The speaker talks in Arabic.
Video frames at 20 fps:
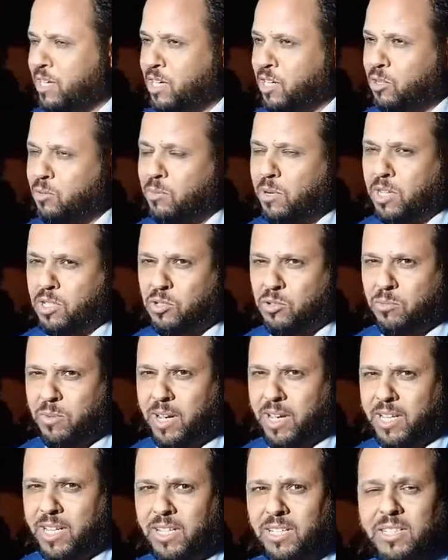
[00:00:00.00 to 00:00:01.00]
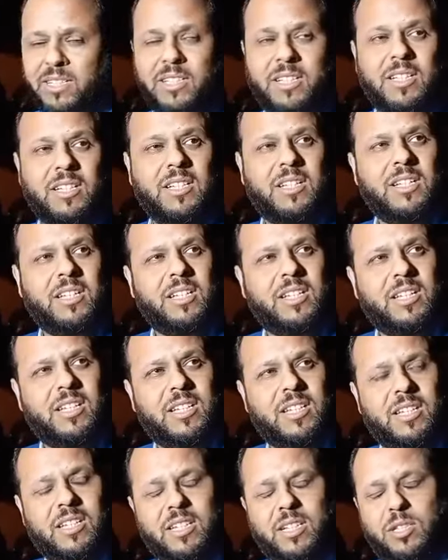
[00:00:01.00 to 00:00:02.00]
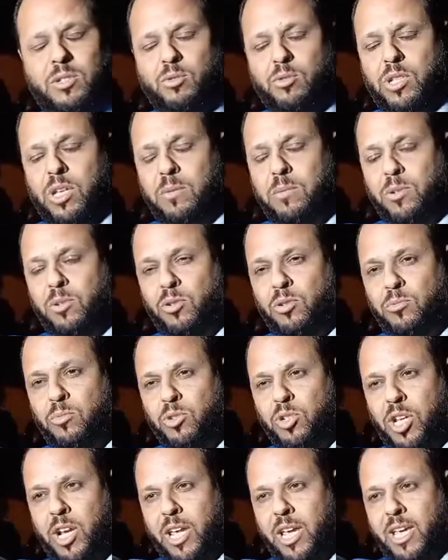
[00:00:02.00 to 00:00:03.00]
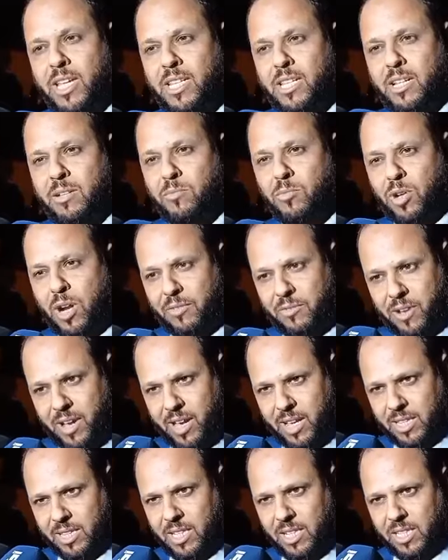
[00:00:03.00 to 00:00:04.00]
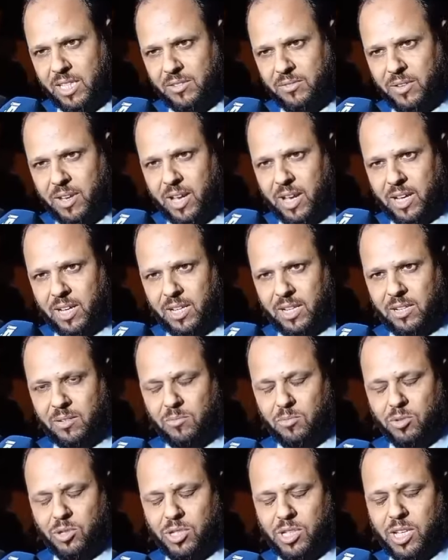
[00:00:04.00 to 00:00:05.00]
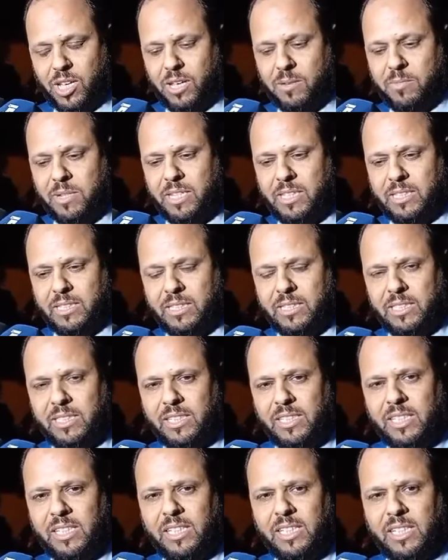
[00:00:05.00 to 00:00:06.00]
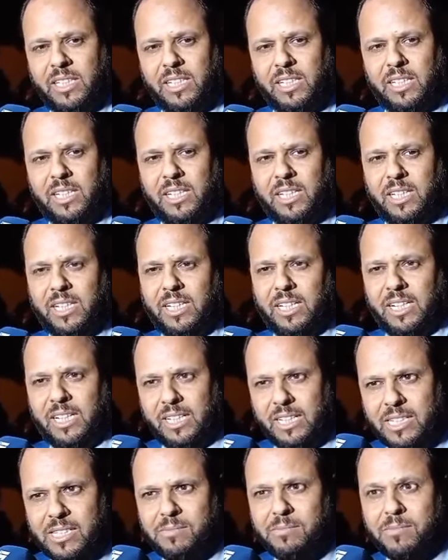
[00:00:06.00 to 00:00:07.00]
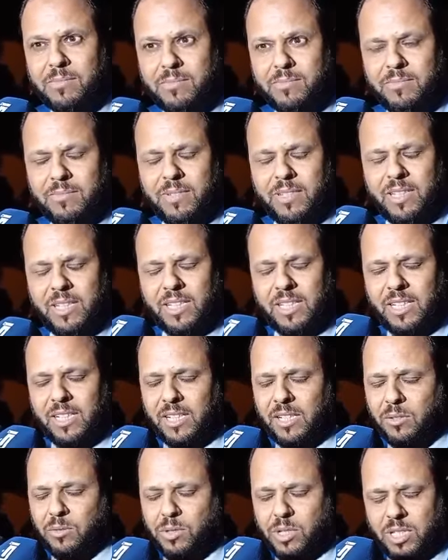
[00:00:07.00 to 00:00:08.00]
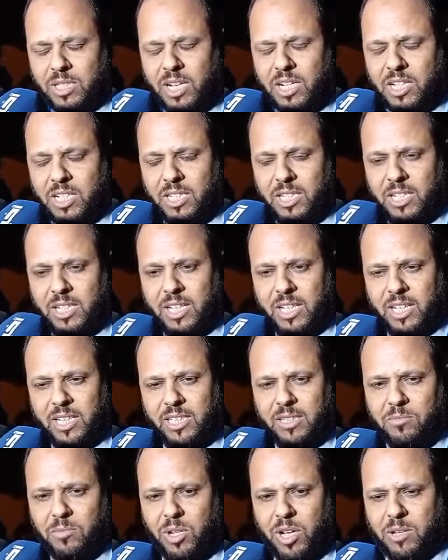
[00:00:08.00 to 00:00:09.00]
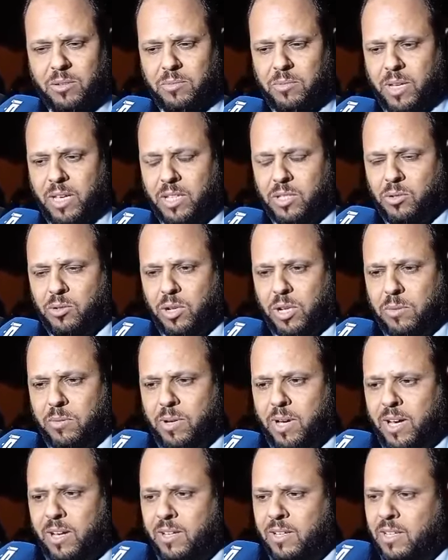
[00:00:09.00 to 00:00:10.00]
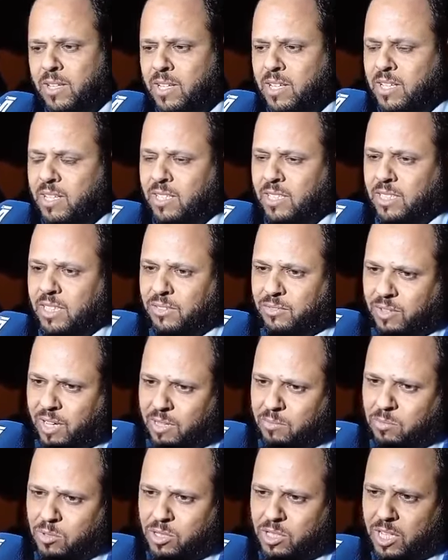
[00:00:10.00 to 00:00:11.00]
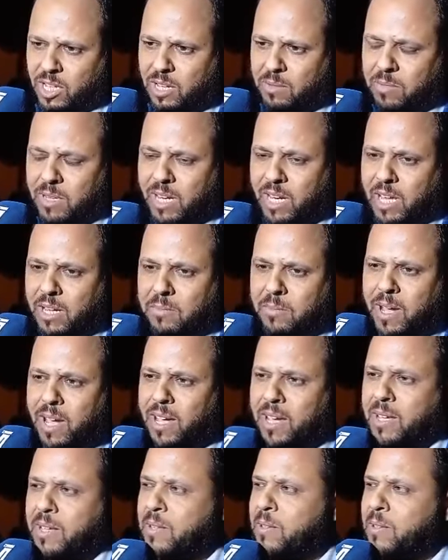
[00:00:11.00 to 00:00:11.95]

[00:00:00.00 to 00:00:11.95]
انكم بقيتوا معنا أه تتابعوا المجريات المرافعات ديال دفاع المتهمين أه، الاسم أه الاستاذ رشيد نعناعي محامي هيئه قريبه دفاع المتهمين الاربع